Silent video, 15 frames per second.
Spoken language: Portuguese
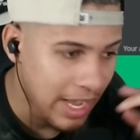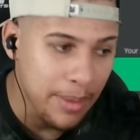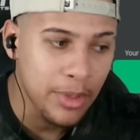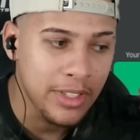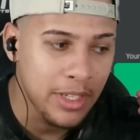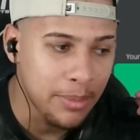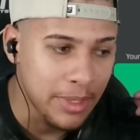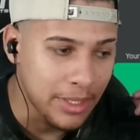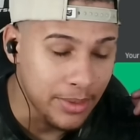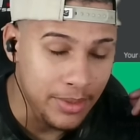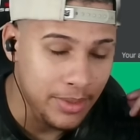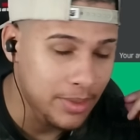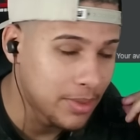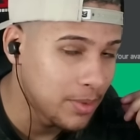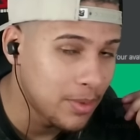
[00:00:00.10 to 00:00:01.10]
meus
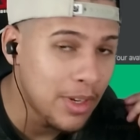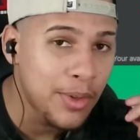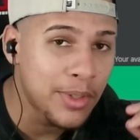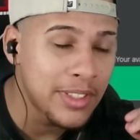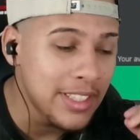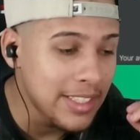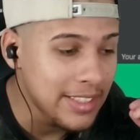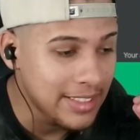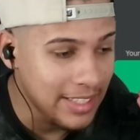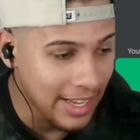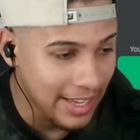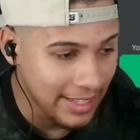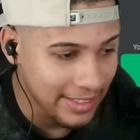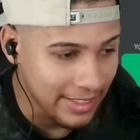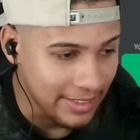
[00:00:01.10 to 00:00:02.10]
amigos, uma coisa é
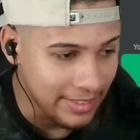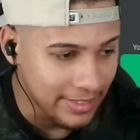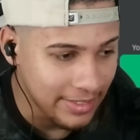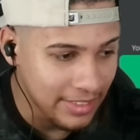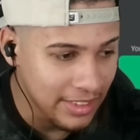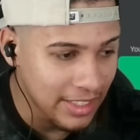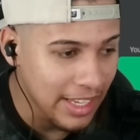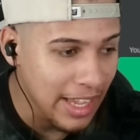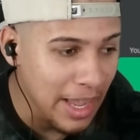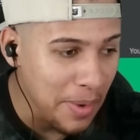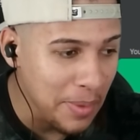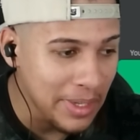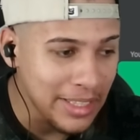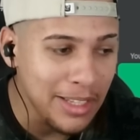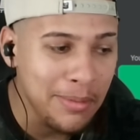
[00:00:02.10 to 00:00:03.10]
certa: ninguém
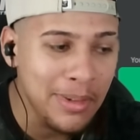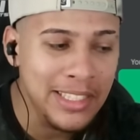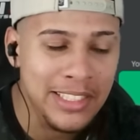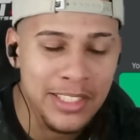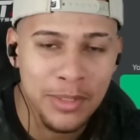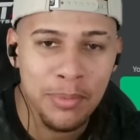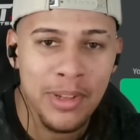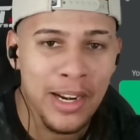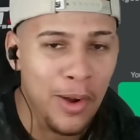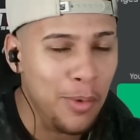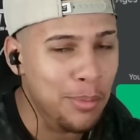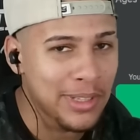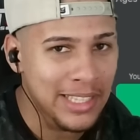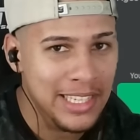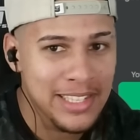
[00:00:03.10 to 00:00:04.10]
aguenta mais esperar o
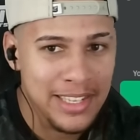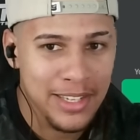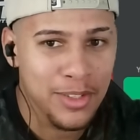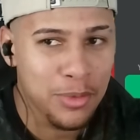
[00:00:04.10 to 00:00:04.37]
update aqui do